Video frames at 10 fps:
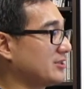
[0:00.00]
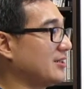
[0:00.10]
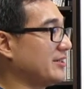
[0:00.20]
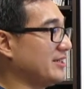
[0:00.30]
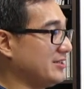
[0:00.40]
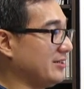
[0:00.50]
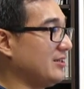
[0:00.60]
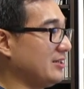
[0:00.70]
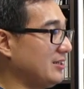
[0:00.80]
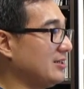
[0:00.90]
暂的眼前利
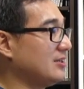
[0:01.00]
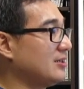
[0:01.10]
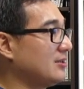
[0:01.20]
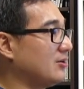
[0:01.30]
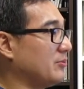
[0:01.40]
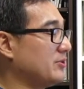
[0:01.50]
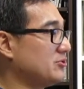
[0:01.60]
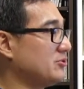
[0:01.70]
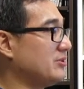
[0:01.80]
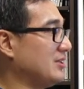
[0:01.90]
益，啊，必
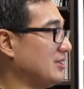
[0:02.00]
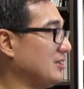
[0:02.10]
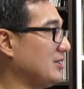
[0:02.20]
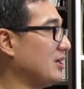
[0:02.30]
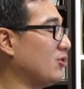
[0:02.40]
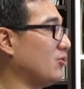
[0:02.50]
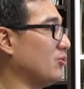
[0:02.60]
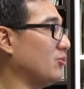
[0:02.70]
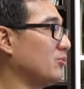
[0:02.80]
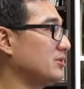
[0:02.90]
须你要
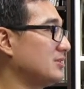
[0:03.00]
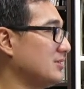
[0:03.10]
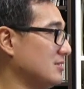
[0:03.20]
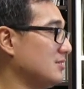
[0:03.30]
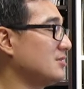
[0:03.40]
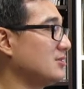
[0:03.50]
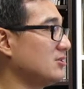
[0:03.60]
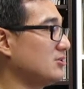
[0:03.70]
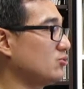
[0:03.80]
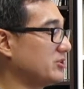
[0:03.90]
是
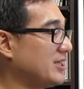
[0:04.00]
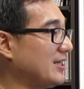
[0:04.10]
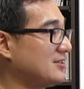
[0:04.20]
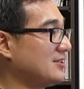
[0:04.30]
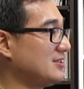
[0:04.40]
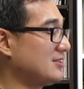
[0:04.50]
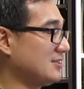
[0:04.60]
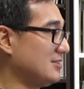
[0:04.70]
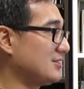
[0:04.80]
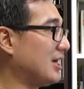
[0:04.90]
坐下来进行
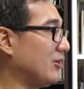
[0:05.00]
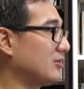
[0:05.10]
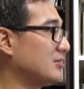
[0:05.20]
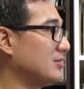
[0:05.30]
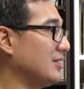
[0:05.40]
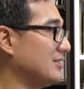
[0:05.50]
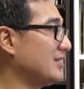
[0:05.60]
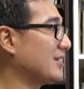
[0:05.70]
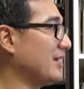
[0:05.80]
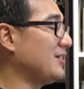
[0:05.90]
思考，嗯、人
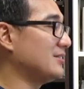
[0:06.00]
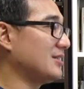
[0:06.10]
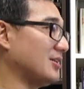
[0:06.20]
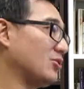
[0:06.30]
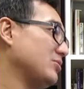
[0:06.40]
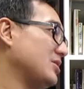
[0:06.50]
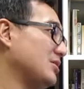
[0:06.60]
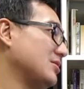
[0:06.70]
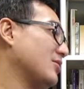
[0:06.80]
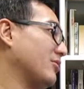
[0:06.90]
家给你这个东西
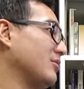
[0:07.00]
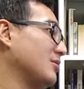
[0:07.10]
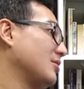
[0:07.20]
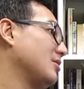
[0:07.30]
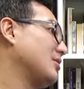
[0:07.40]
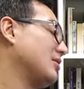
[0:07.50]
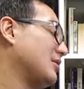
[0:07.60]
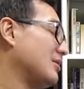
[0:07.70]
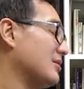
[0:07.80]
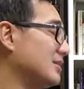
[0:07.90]
之后，嗯、
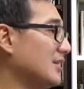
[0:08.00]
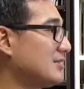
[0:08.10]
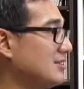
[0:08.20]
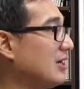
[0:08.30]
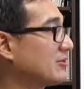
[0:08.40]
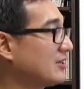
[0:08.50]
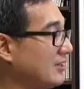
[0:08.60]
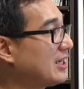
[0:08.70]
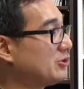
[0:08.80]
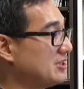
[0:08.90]
人家是要得
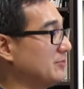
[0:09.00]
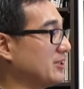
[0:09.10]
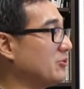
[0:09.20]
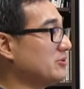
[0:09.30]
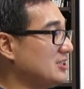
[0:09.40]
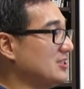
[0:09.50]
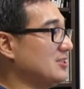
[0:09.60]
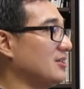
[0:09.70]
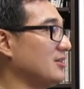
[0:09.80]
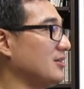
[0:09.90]
到什么东西？
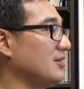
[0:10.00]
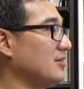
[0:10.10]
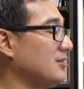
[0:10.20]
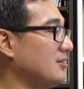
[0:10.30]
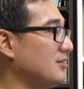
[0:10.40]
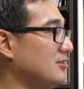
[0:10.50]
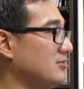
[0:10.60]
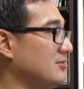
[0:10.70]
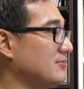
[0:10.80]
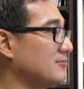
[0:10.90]
嗯，
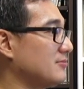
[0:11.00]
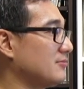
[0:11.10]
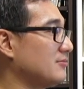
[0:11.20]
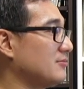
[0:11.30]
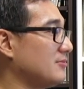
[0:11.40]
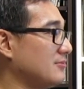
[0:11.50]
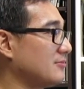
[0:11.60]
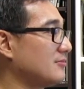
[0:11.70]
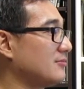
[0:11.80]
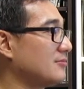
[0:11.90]
哦，他给
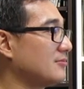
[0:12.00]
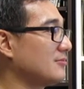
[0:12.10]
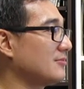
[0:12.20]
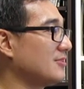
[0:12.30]
你们教得好。